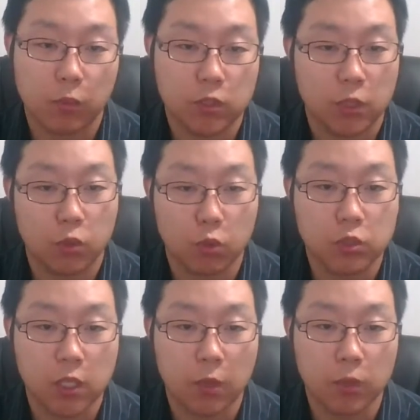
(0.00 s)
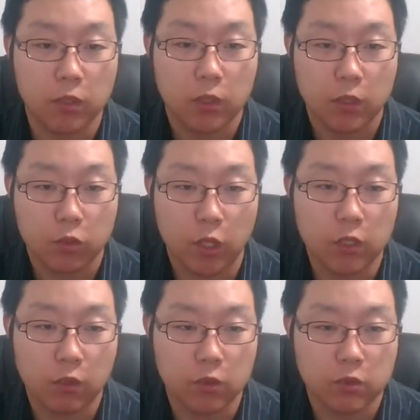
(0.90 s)
뭐 새로 교체하면
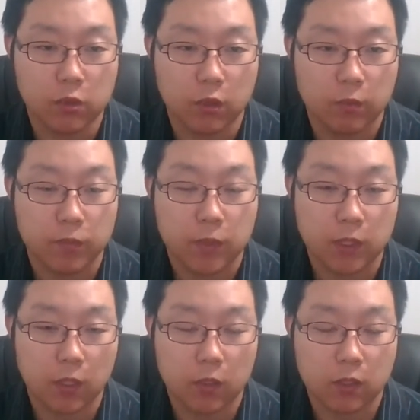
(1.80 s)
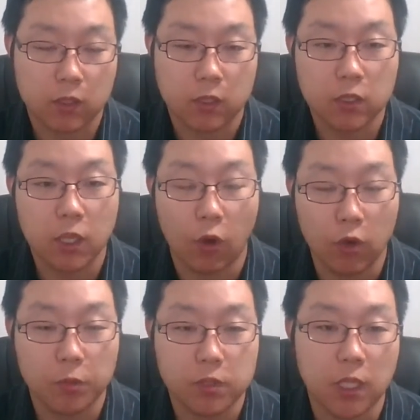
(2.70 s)
되는 것이죠. 어, 그렇게
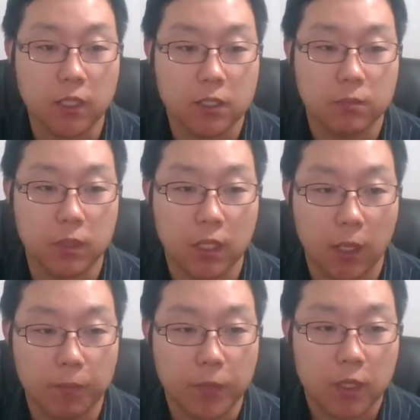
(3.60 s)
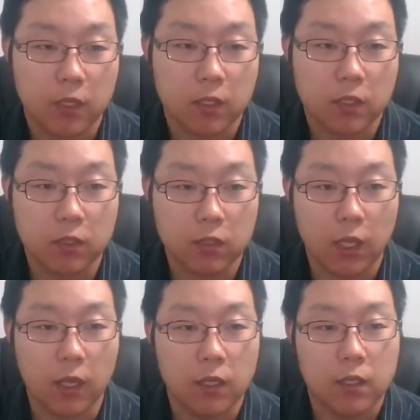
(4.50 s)
어렵지 않습니다.
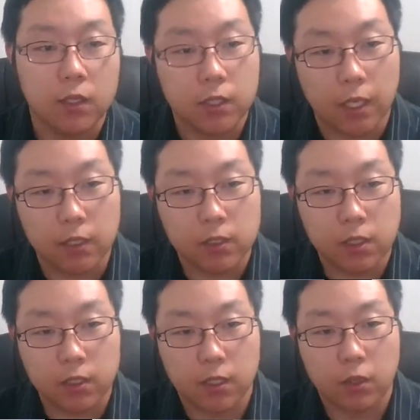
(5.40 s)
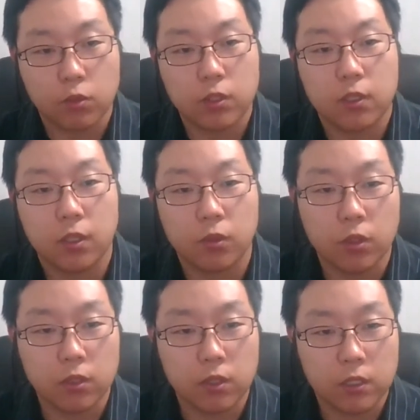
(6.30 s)
그러나 당시의 데살로니카
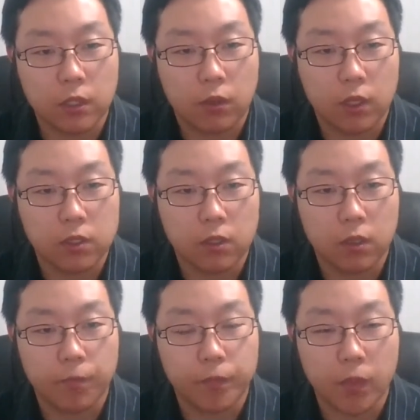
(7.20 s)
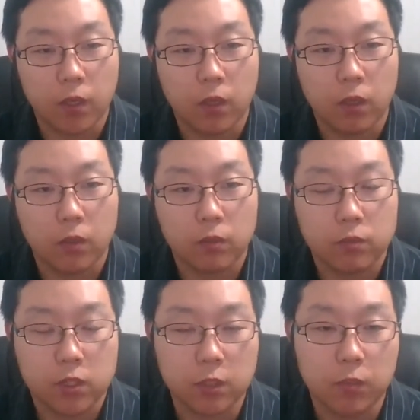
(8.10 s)
교인들 상황에서 어,
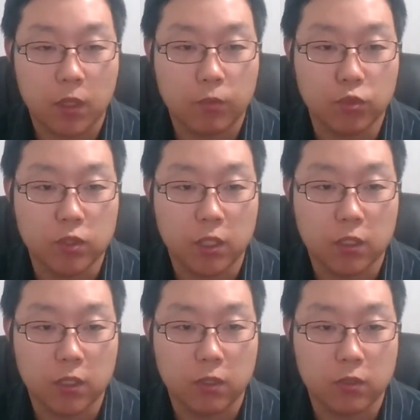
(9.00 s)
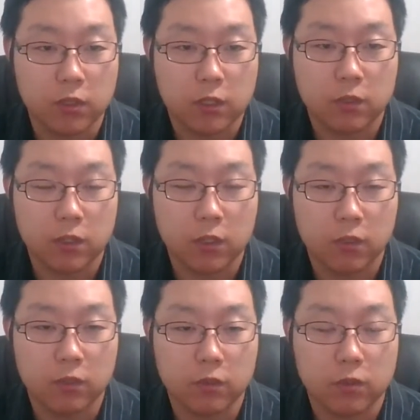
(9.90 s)
직면한 문제는 이런
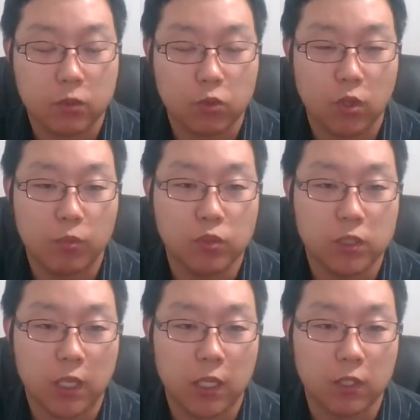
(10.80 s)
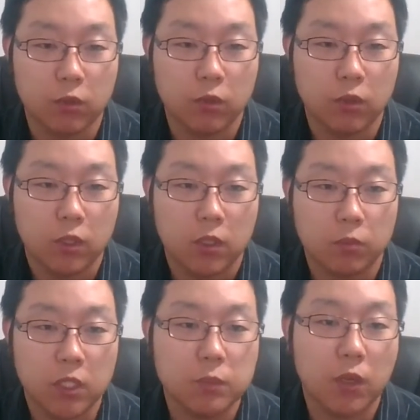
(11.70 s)
이런 소소한 문제가 아니고
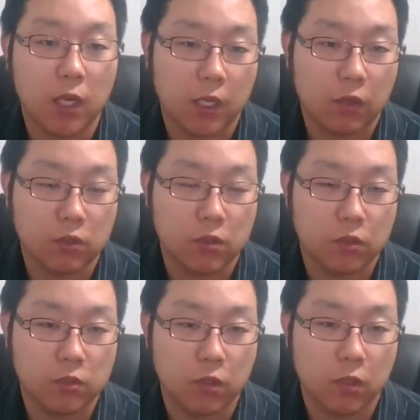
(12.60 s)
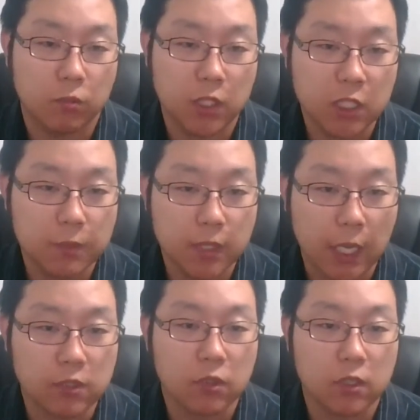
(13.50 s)
믿음에 관한 것이었죠. 믿음을
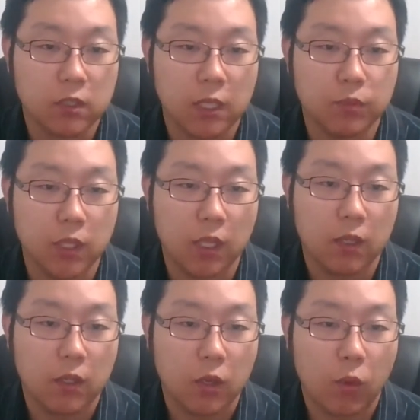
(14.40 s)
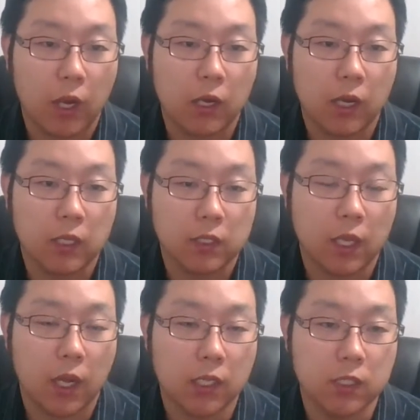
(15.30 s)
가졌기 때문에 환란을
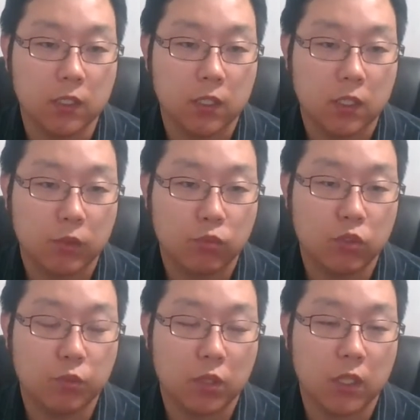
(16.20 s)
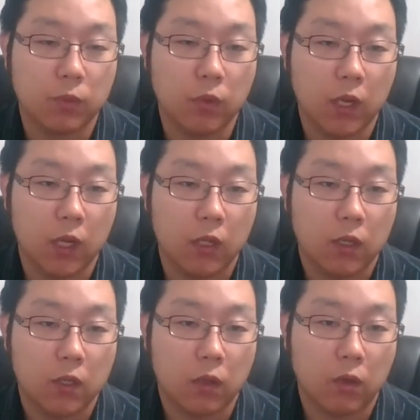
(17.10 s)
당하는 불편함과
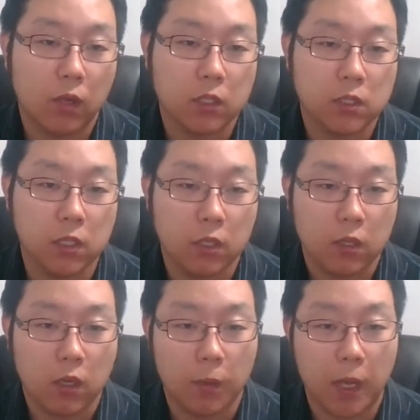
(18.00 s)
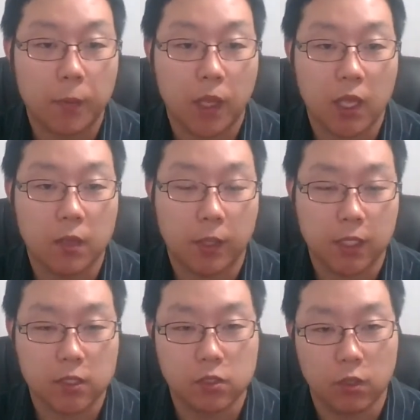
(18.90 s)
여러 가지 어, 박해를
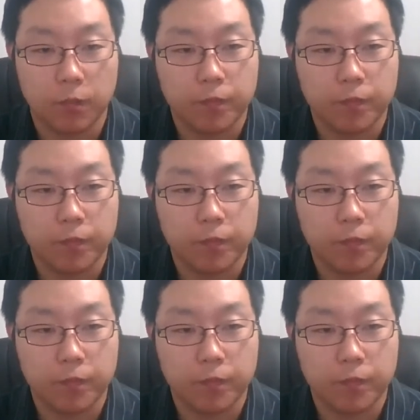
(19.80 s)
받았죠.